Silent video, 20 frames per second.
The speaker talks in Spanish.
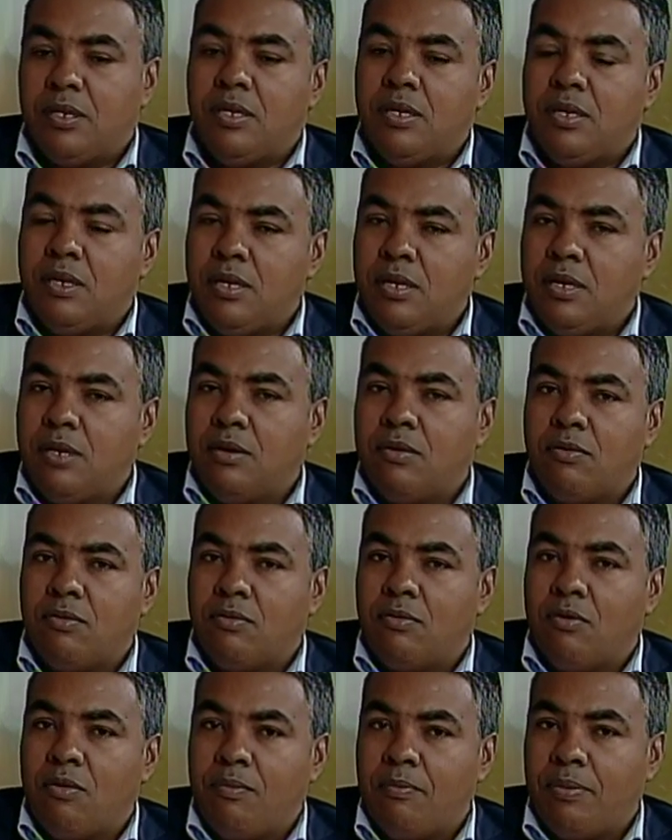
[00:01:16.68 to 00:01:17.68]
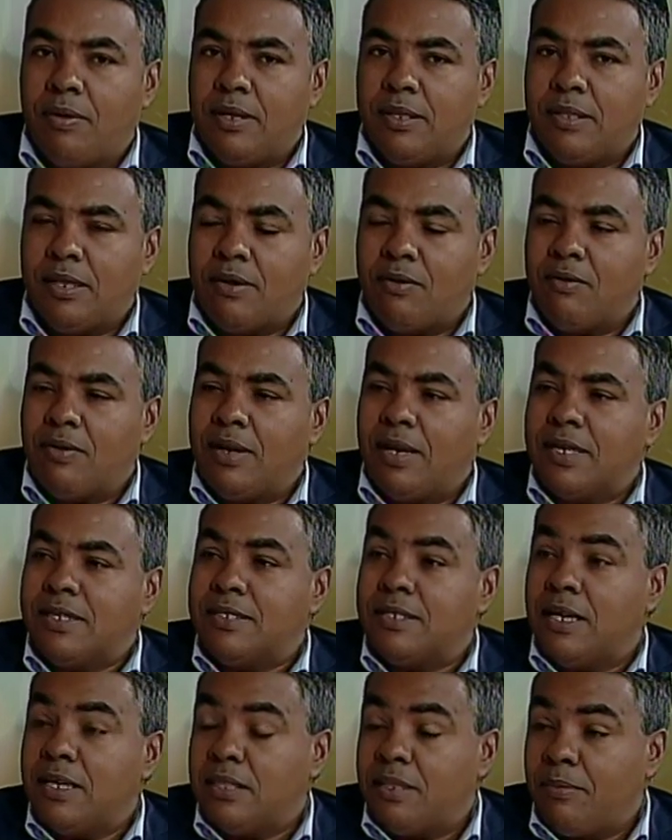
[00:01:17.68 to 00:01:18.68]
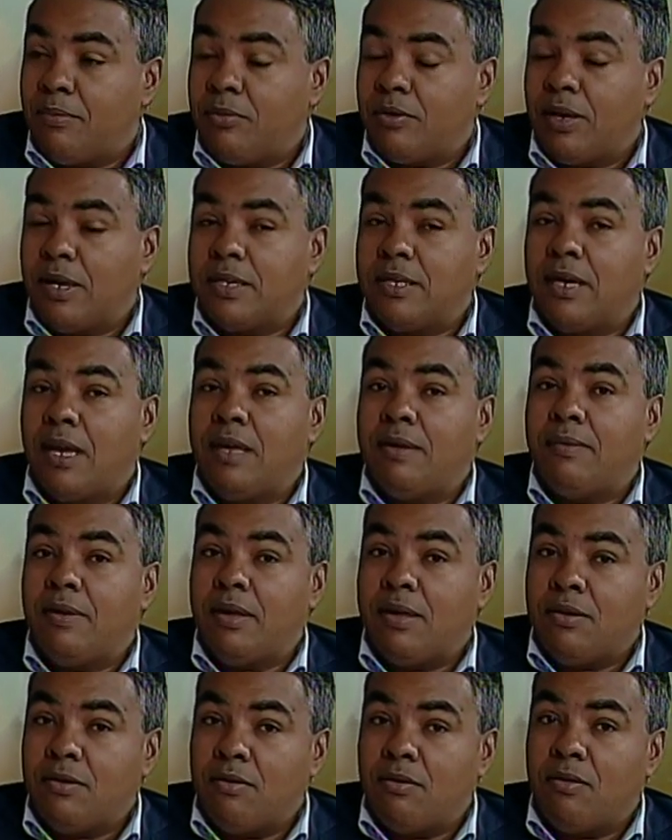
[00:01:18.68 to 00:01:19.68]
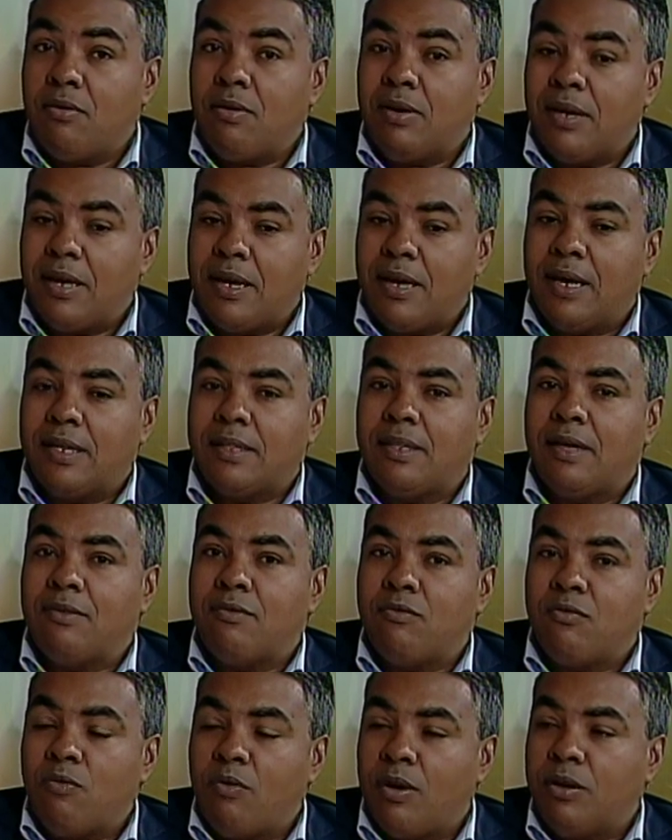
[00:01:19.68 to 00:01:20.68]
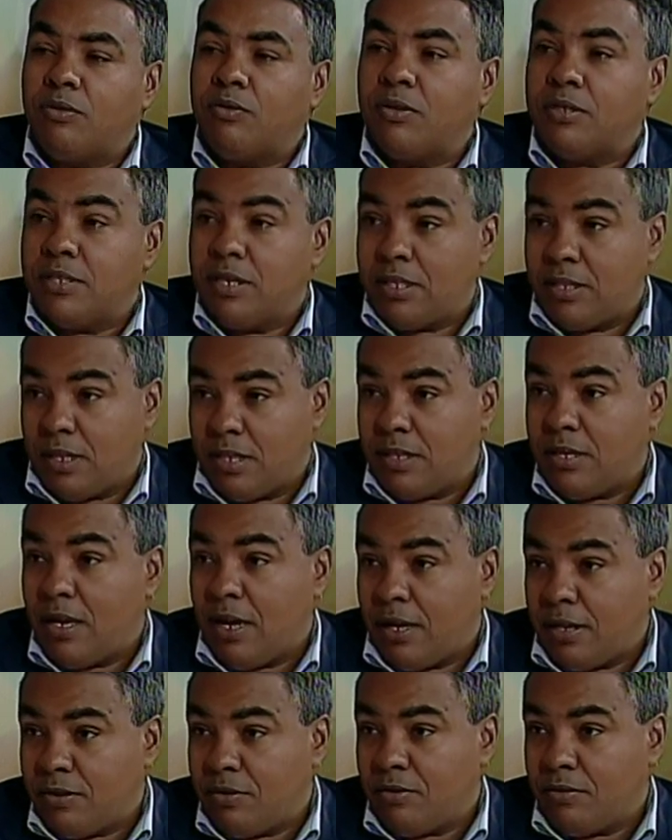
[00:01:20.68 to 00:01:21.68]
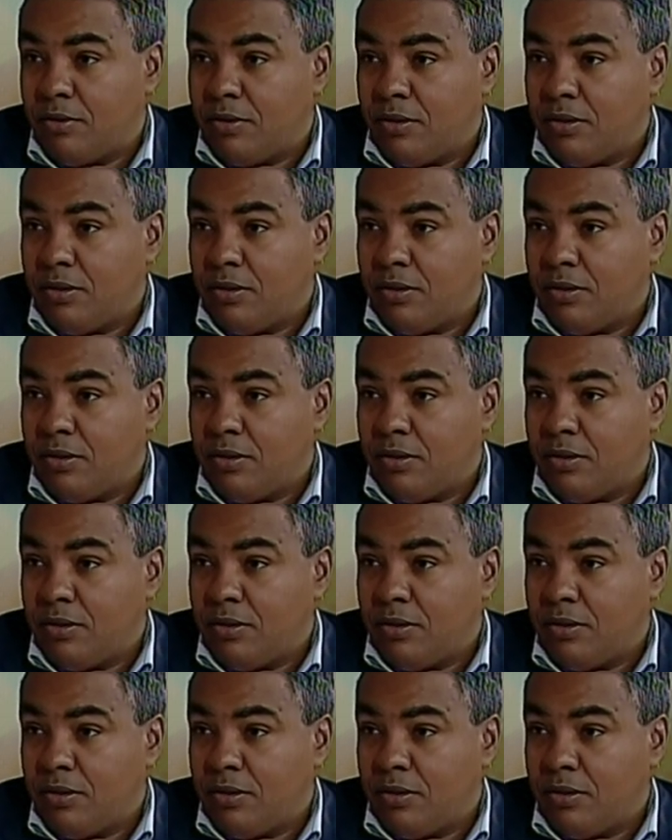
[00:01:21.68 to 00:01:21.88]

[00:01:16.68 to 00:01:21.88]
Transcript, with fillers: y completa con el aceite, porque aquí hay vehículos que gastan un cuarto de aceite diario.